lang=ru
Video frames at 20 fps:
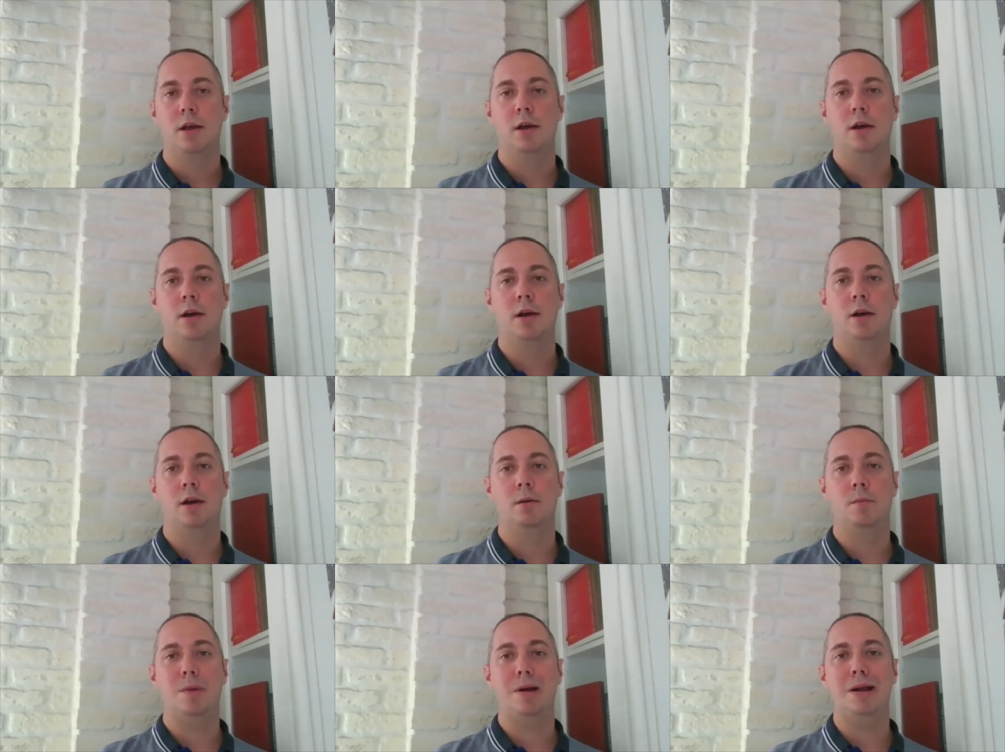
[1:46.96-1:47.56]

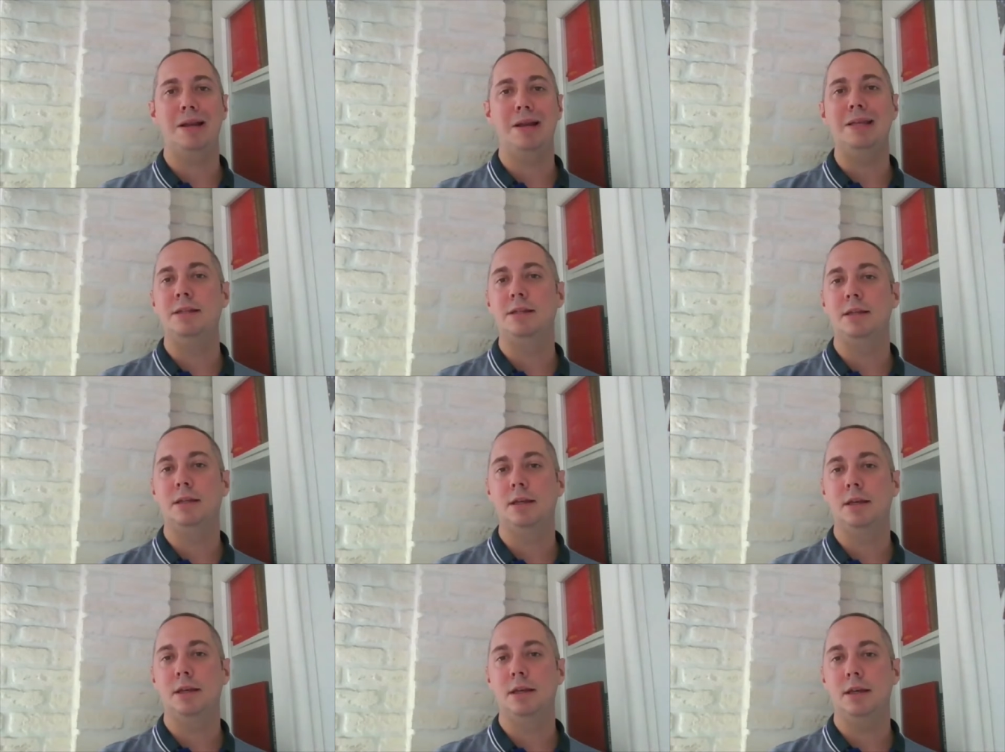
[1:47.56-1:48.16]

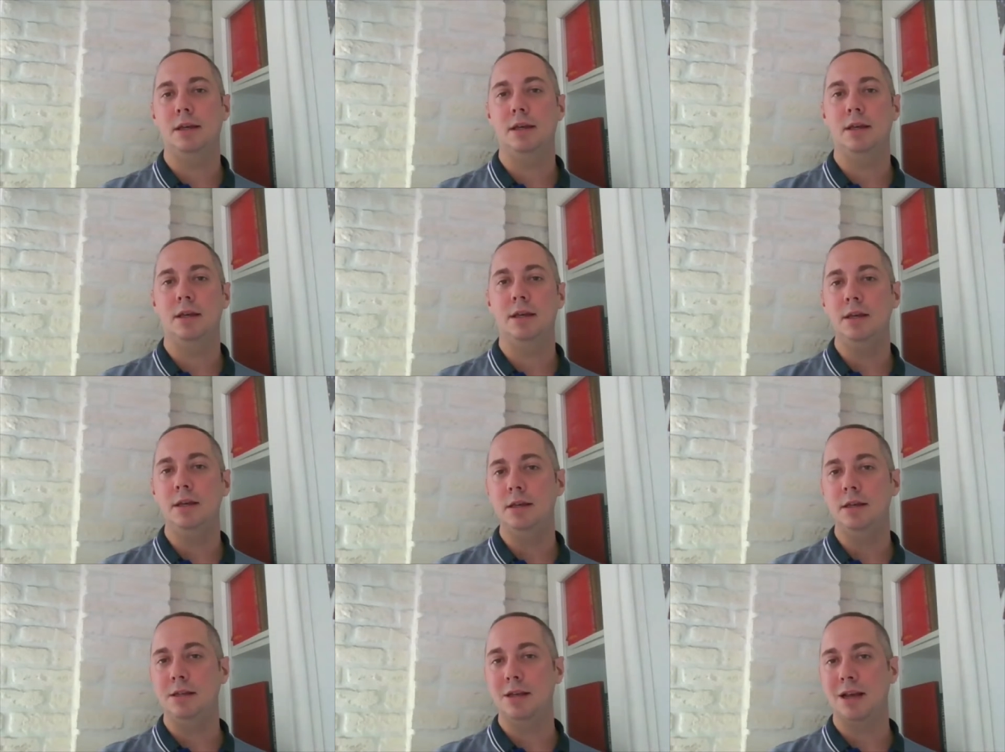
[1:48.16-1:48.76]
политике
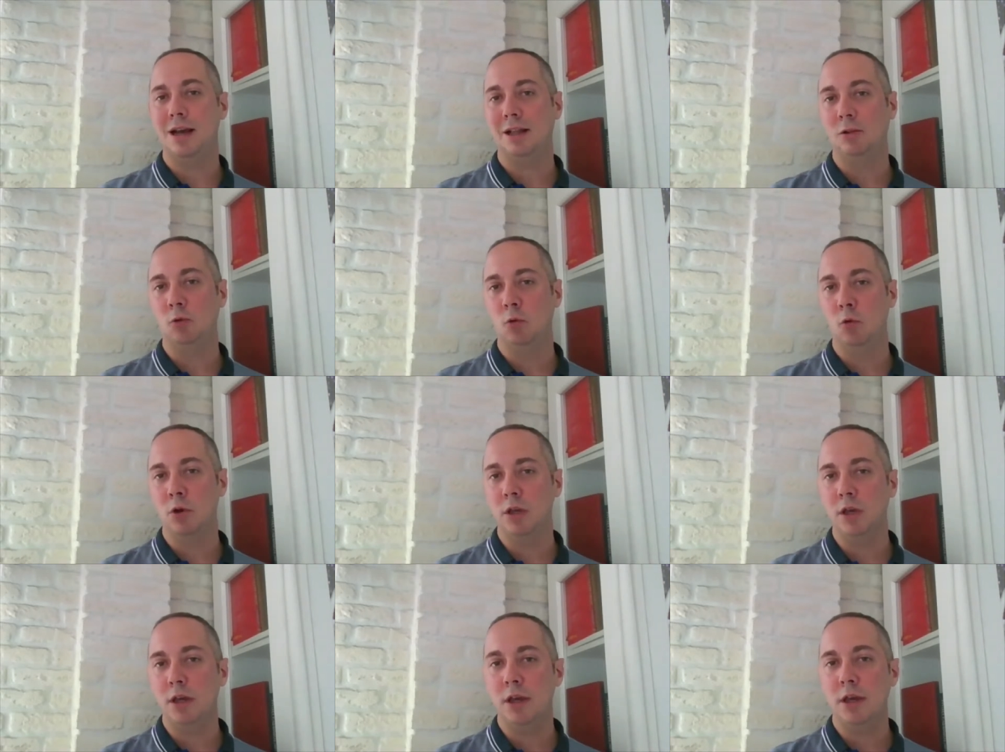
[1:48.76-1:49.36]
и
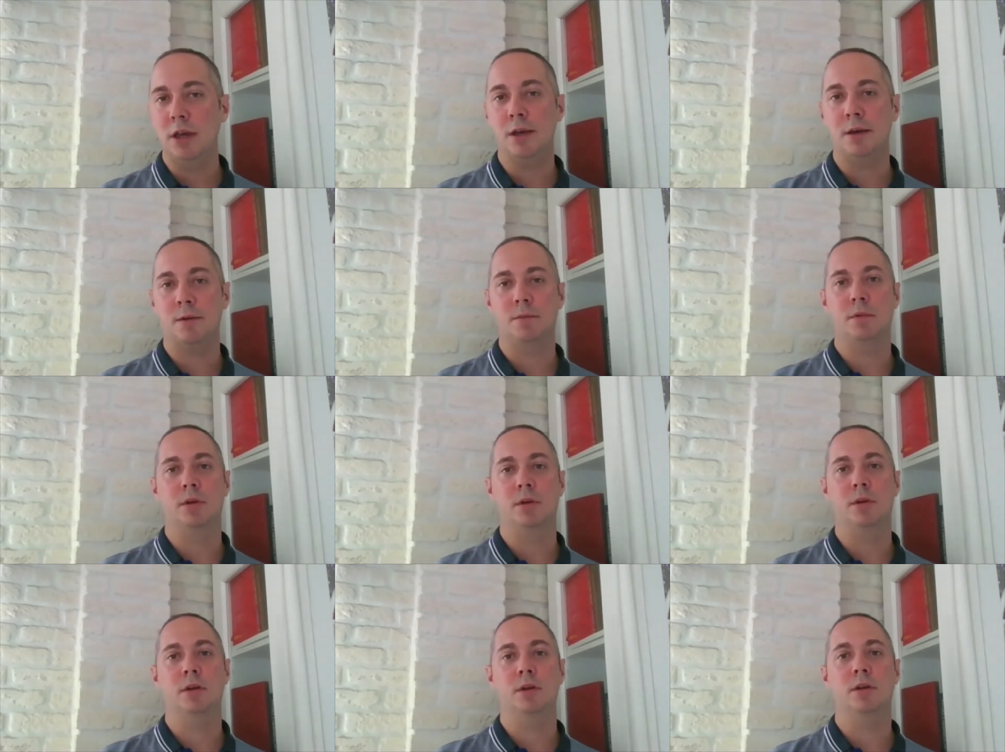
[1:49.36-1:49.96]
идеологии
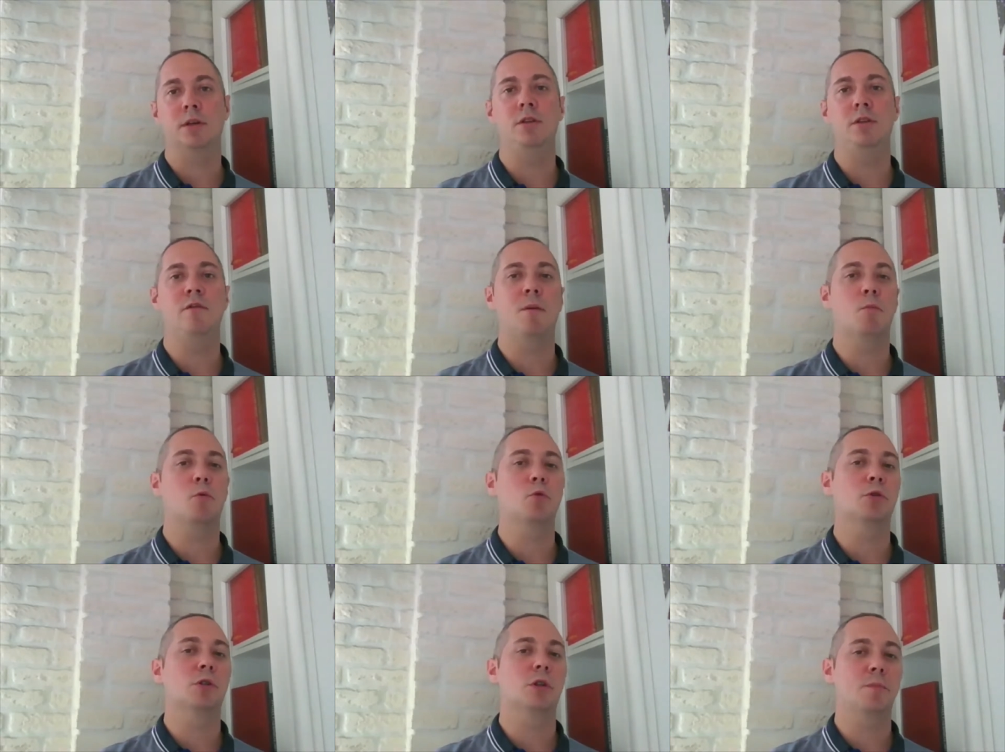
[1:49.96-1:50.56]
и
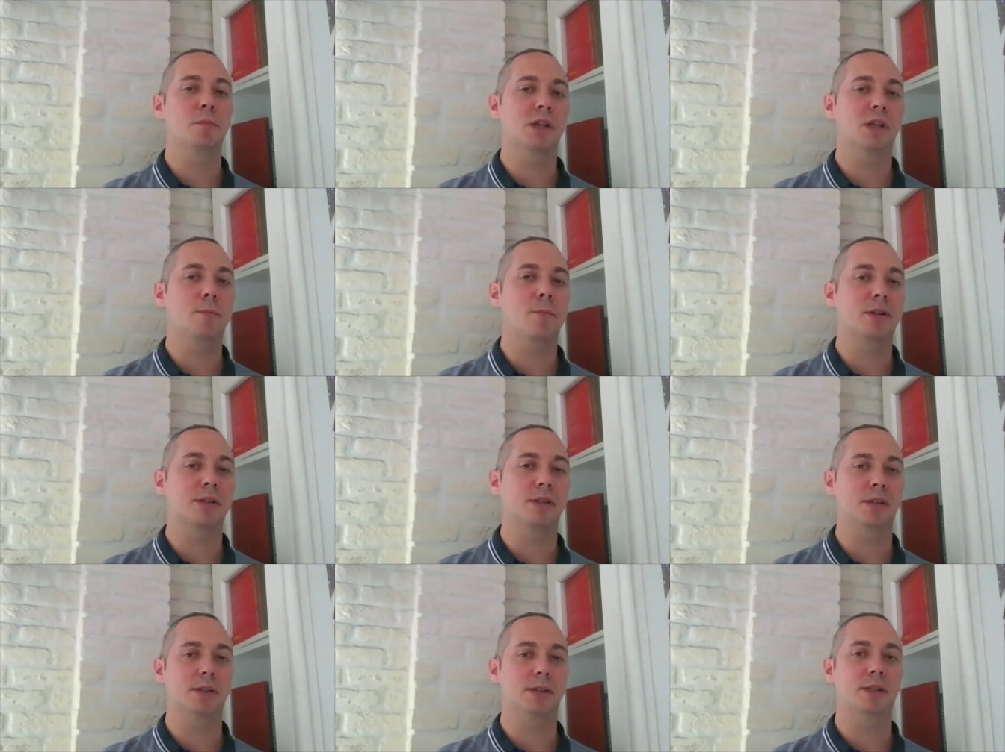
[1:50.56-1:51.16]
вопросах
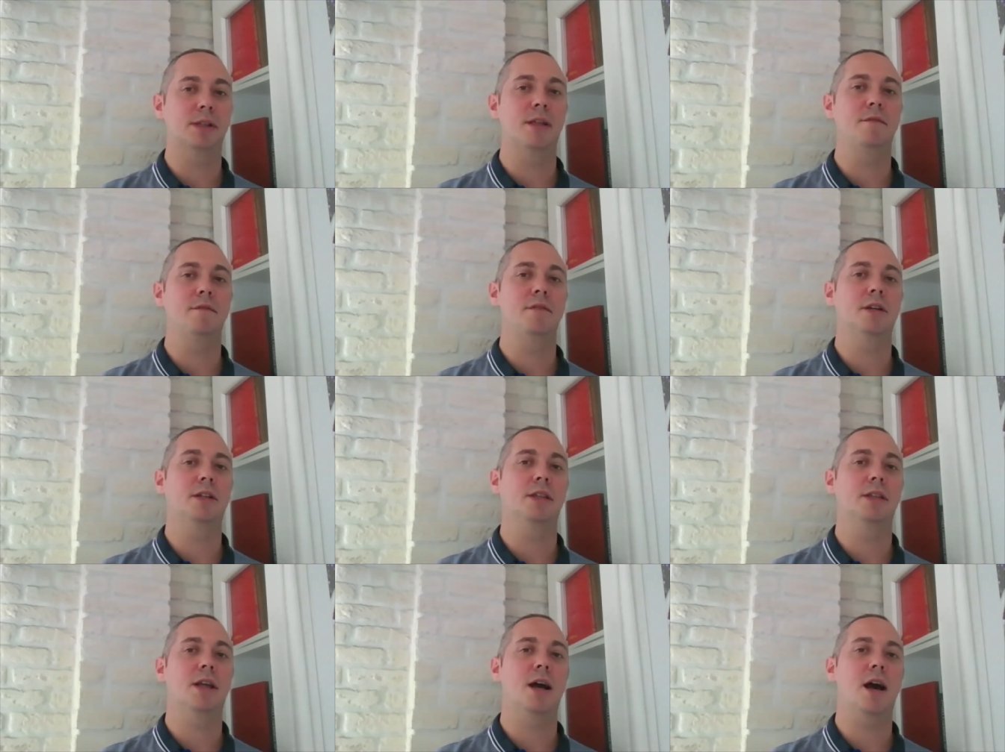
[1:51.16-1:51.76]
безопасности,
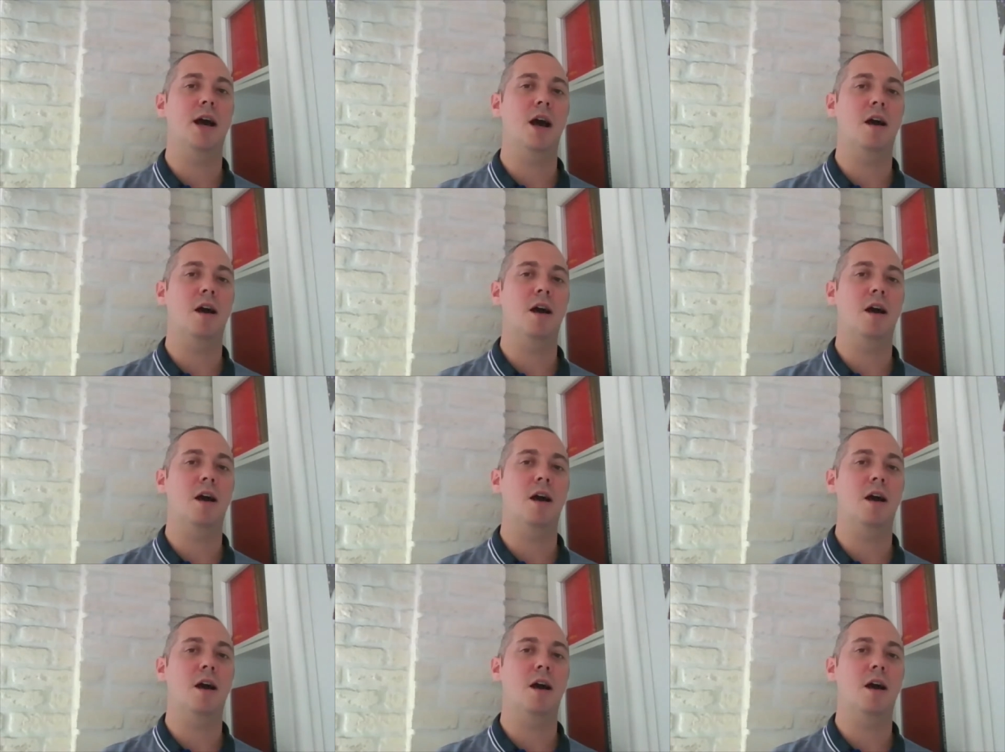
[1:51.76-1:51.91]
наверное.